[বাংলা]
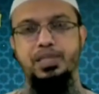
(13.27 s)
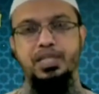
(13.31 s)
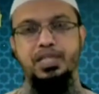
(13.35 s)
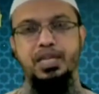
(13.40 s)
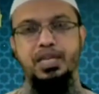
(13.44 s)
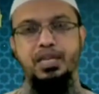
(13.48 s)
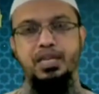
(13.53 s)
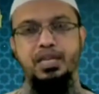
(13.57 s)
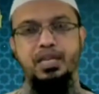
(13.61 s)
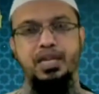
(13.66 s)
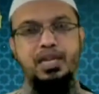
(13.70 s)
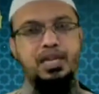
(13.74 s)
আপনি
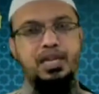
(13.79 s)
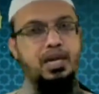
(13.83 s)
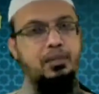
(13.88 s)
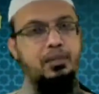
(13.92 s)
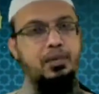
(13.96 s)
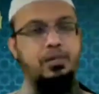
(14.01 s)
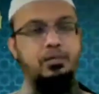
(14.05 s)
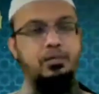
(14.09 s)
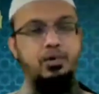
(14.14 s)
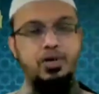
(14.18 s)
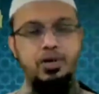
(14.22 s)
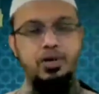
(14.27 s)
যেখানে থাকেন
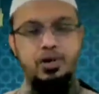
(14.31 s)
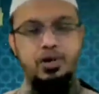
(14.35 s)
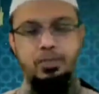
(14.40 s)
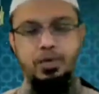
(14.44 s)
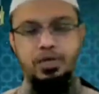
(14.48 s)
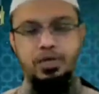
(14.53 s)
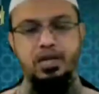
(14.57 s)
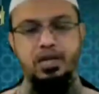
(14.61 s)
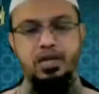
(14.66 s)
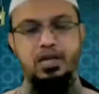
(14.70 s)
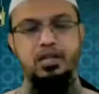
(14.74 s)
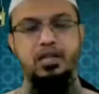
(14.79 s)
কেবলামুখী
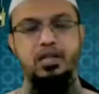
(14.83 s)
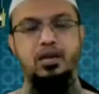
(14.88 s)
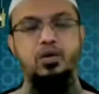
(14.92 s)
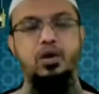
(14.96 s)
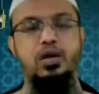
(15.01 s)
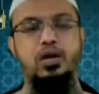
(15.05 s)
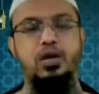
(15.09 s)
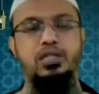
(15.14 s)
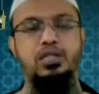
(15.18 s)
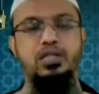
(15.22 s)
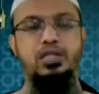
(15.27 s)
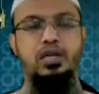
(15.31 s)
আপনাকে সালাত আদায়
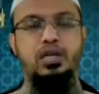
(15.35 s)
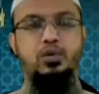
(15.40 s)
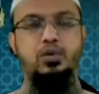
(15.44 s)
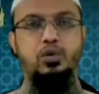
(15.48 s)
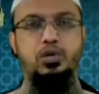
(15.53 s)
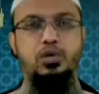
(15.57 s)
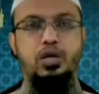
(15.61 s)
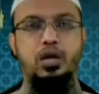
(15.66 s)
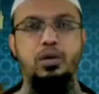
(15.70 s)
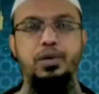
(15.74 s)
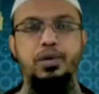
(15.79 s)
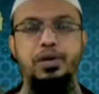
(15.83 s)
করার চেষ্টা
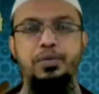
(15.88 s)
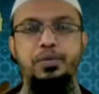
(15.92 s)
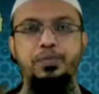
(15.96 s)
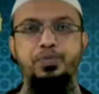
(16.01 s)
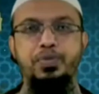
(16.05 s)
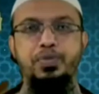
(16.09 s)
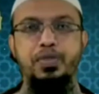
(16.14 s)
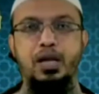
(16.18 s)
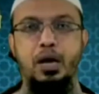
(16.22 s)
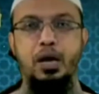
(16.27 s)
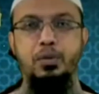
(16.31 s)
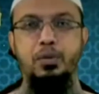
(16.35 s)
করতে হবে
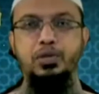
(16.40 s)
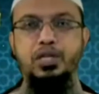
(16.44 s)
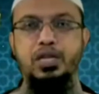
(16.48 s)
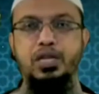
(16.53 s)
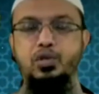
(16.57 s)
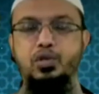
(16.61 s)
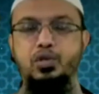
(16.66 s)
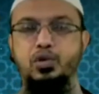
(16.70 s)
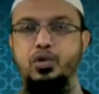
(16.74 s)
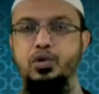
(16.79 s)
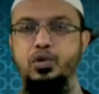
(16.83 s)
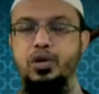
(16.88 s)
এবং
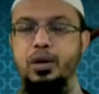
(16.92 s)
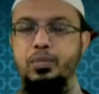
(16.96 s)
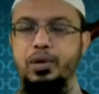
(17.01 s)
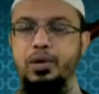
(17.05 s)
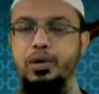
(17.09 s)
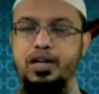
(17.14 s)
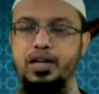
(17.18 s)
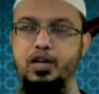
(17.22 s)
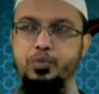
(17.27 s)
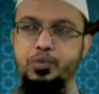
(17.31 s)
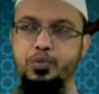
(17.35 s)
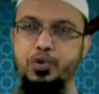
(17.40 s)
সেটার জন্য
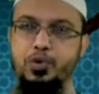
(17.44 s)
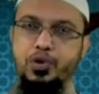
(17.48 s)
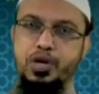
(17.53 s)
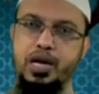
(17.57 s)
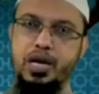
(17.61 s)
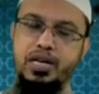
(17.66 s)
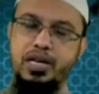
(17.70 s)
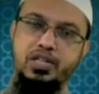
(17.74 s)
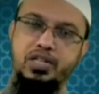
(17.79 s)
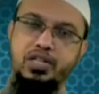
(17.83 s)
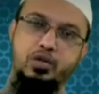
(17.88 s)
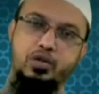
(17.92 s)
কেবলা
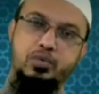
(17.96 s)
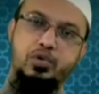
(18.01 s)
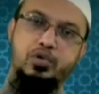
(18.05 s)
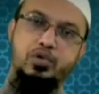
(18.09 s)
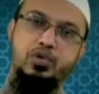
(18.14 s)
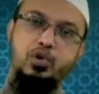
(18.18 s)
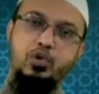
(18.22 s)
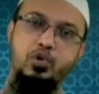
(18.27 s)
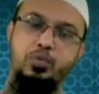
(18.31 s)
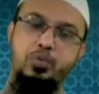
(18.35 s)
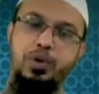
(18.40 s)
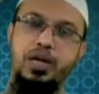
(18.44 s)
নিরূপণকারী যে
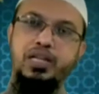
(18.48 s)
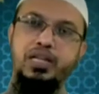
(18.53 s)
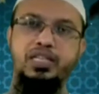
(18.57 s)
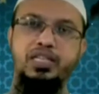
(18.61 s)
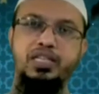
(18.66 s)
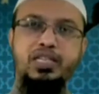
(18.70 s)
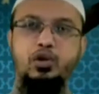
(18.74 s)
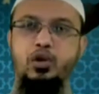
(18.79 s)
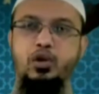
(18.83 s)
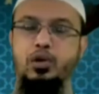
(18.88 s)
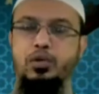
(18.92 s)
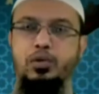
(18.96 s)
সমস্ত উপায় আছে
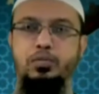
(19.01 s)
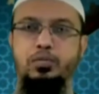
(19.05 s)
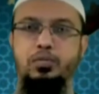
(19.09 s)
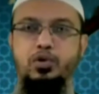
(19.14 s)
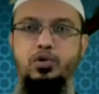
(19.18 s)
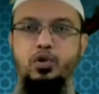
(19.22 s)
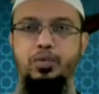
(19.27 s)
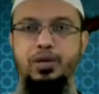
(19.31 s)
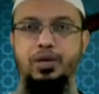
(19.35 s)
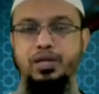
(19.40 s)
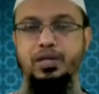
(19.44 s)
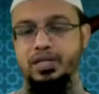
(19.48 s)
সেগুলো অবলম্বন
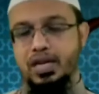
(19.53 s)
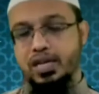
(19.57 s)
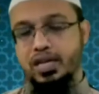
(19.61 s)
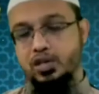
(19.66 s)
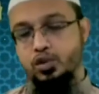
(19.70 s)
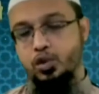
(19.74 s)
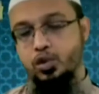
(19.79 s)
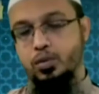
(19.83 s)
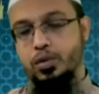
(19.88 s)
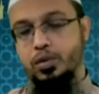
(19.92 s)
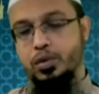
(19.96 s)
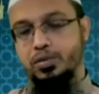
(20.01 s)
করবেন জাহাজ
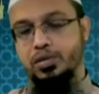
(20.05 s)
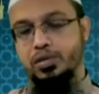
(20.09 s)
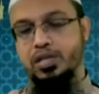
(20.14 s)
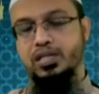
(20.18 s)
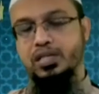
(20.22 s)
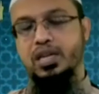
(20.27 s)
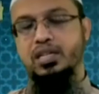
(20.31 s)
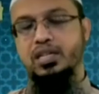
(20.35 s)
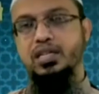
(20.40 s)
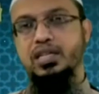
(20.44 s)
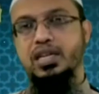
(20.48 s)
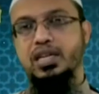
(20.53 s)
চলমান
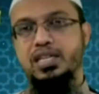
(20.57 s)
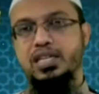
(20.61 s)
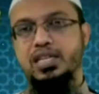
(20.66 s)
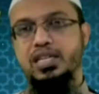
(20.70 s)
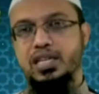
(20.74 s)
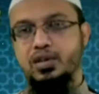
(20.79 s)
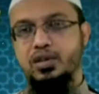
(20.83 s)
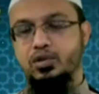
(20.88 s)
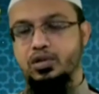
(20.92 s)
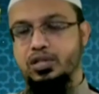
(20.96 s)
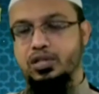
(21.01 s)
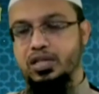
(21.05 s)
অবস্থায় সালাতে
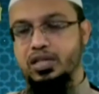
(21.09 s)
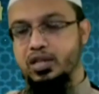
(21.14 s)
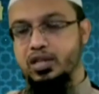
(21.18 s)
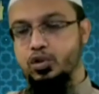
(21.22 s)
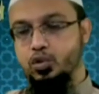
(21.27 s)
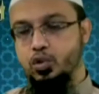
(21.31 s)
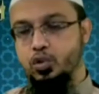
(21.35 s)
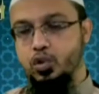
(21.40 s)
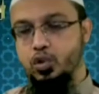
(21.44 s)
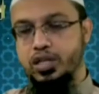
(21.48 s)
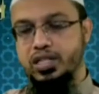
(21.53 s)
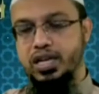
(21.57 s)
দাঁড়িয়েছেন এখন যদি জাহাজ
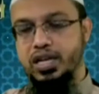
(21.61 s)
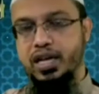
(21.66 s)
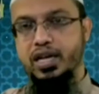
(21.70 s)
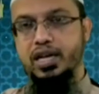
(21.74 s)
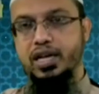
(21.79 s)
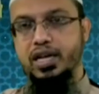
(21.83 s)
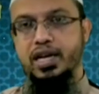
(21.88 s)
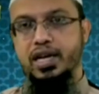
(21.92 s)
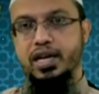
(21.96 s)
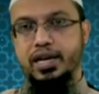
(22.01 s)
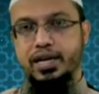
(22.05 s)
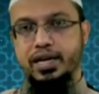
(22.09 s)
ঘুরে যায়
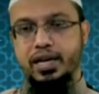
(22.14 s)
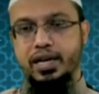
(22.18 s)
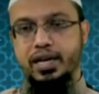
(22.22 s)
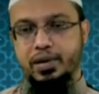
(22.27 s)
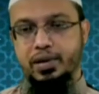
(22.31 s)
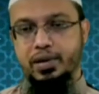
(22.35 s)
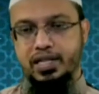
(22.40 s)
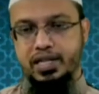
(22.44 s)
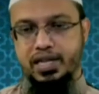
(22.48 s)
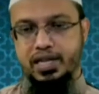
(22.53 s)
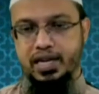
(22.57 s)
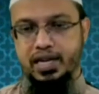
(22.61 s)

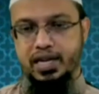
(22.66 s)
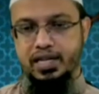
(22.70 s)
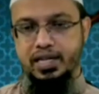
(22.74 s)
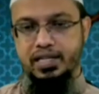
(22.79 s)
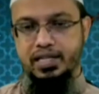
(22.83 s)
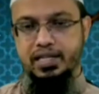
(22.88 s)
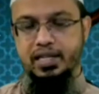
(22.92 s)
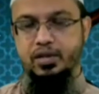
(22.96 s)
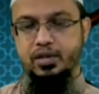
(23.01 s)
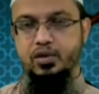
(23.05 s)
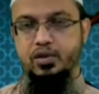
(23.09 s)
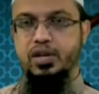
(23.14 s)
কেবলার দিকে
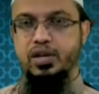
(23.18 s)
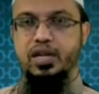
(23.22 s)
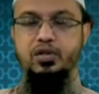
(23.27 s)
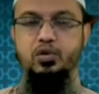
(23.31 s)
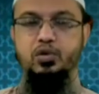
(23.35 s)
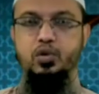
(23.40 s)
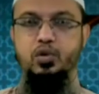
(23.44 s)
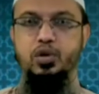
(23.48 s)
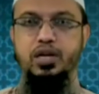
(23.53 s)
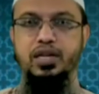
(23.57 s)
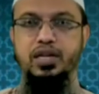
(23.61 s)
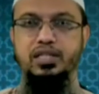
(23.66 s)
দাঁড়িয়েছেন কিন্তু জাহাজ
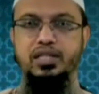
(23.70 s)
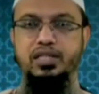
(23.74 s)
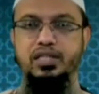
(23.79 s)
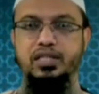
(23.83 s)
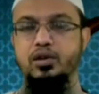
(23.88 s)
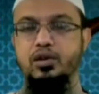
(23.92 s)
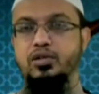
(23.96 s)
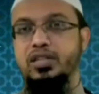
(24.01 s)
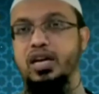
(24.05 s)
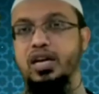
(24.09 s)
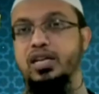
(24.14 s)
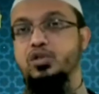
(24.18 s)
ঘুরে গেছে
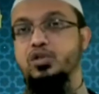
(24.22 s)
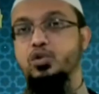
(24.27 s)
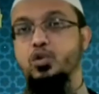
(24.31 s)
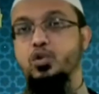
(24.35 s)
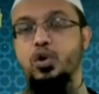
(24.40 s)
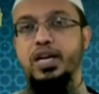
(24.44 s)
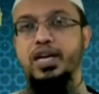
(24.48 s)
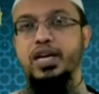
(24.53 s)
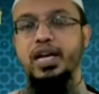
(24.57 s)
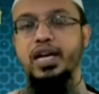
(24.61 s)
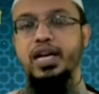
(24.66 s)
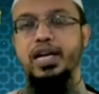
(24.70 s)
তাহলে জাহাজ
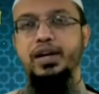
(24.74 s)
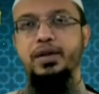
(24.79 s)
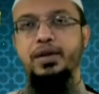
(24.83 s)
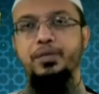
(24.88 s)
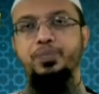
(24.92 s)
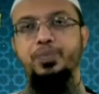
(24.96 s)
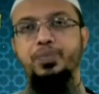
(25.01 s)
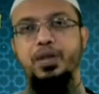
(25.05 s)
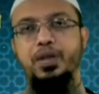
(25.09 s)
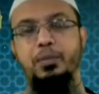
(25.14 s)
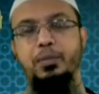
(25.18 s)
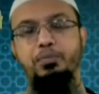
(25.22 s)
ঘুরে গেলে
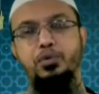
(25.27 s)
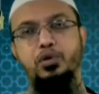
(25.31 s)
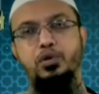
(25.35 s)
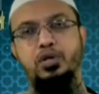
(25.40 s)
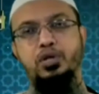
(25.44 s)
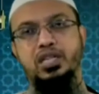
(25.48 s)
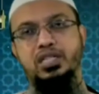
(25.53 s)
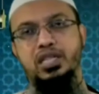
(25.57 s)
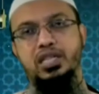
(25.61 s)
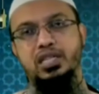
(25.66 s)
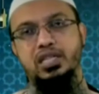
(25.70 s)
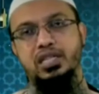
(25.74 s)
আপনিও
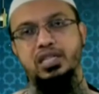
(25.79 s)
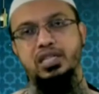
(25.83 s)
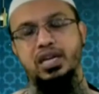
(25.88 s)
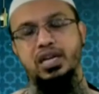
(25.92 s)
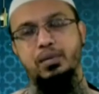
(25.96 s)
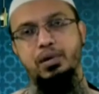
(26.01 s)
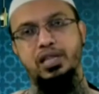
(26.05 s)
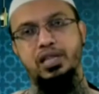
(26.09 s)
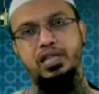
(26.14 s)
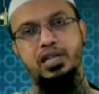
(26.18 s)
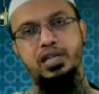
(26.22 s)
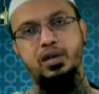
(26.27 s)
তার সাথে সাথে
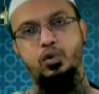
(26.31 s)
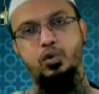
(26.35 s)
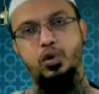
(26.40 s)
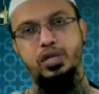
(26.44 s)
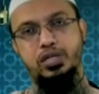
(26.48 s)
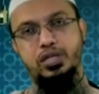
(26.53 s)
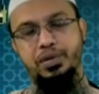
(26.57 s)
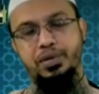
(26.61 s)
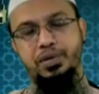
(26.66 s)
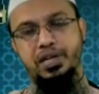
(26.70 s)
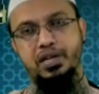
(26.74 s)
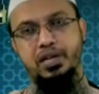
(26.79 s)
কেবলার দিকে
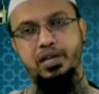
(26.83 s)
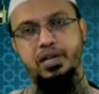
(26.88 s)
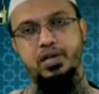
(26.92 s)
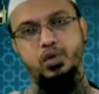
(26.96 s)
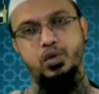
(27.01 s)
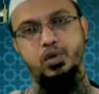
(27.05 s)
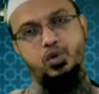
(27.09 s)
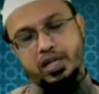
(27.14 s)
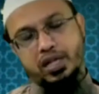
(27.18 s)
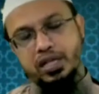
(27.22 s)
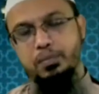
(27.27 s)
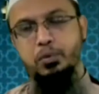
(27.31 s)
ঘুরে যাবেন
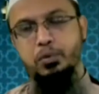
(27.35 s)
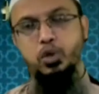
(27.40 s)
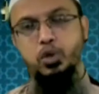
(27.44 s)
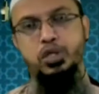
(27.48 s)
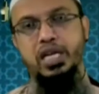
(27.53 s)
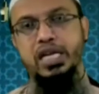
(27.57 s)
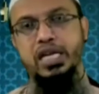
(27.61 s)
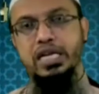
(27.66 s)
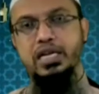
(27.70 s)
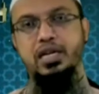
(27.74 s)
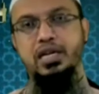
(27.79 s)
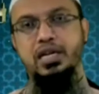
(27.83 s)
সালাতের
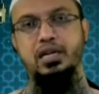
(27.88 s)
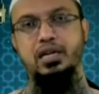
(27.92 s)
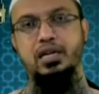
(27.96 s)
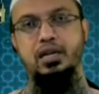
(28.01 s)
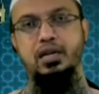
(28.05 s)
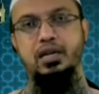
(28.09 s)
মধ্যেই